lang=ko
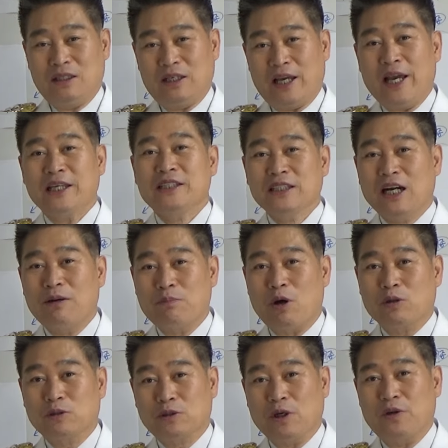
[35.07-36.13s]
아기가
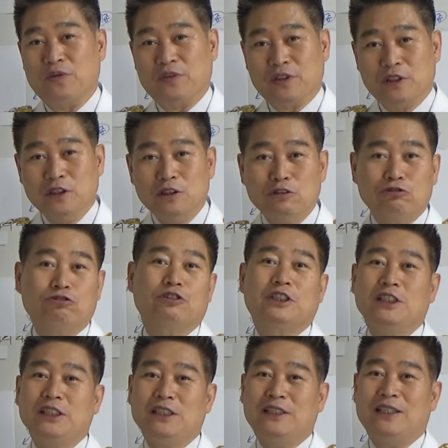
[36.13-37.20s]
먹던 그
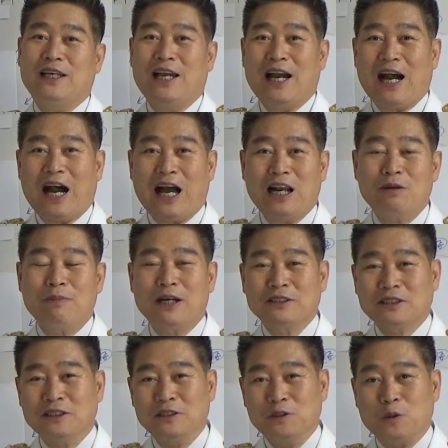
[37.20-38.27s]
죽이
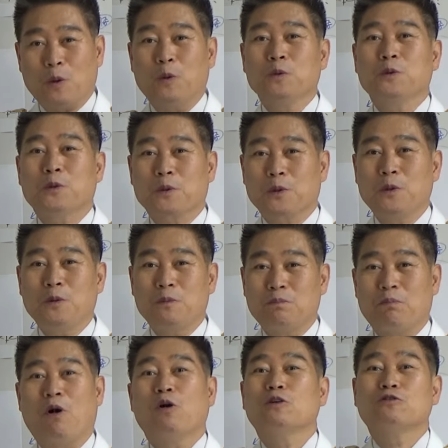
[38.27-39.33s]
알맞은 온도로
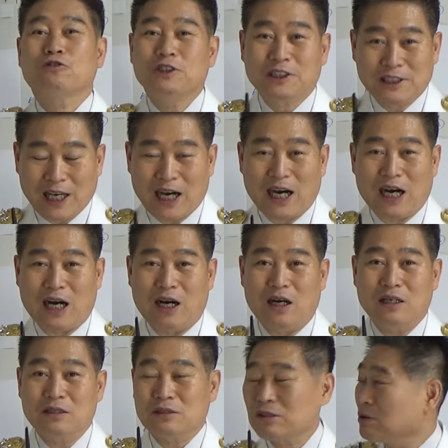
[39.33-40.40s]
먹을 수 있다.
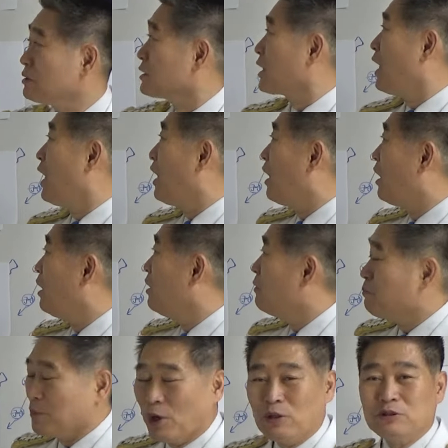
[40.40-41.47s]
그러니까
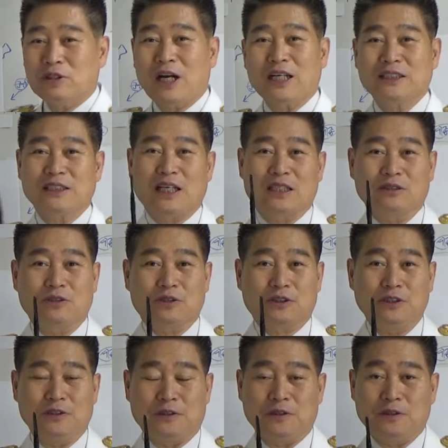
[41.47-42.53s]
명당이라는
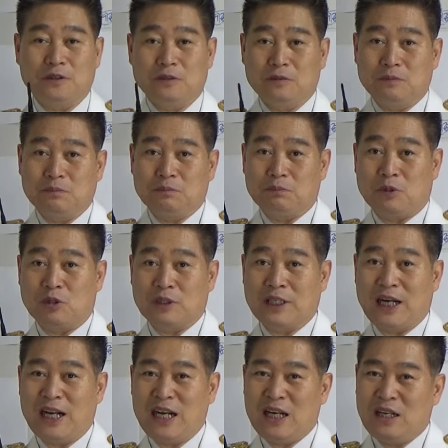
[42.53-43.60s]
것은
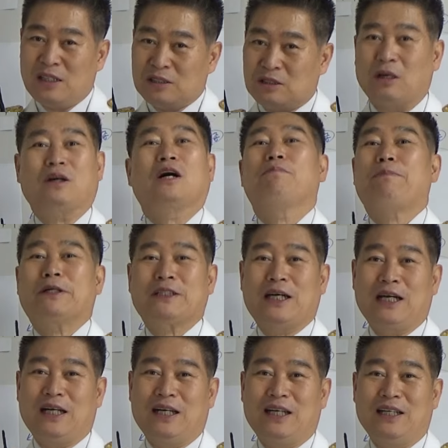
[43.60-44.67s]
뭔가 적합하다.
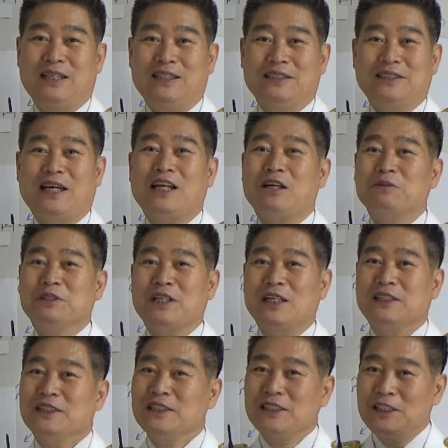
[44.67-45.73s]
사람이
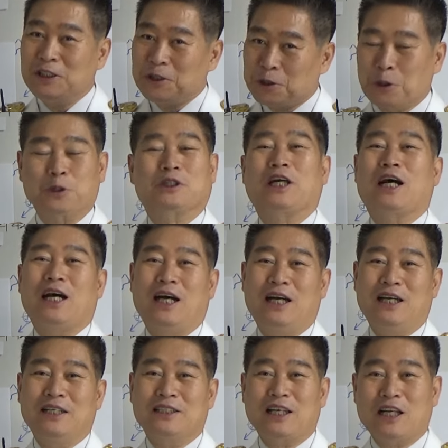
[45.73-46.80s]
살기 좋다.
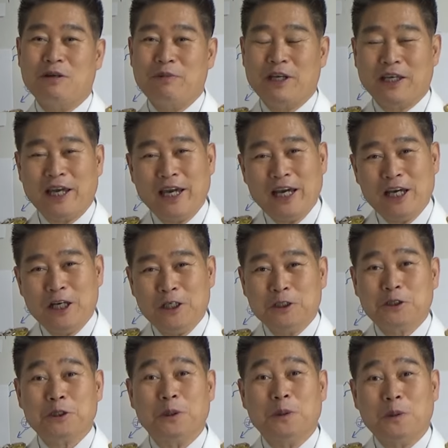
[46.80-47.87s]
사람에게
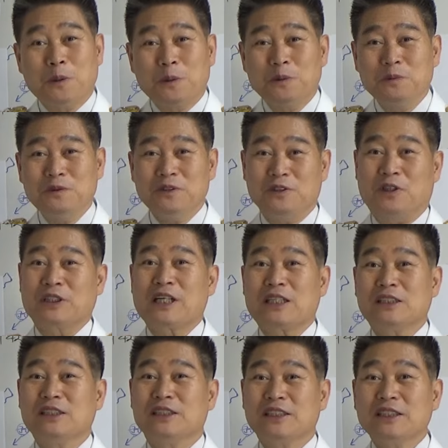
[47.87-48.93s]
좋은
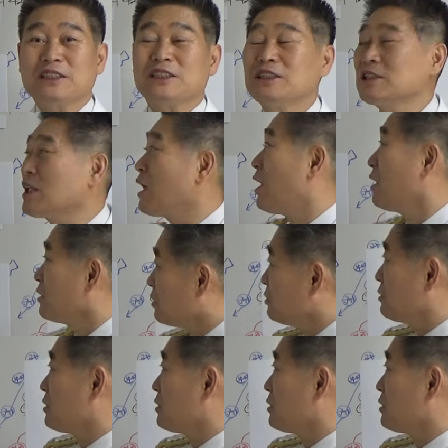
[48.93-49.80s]
영향을 끼친다. 이런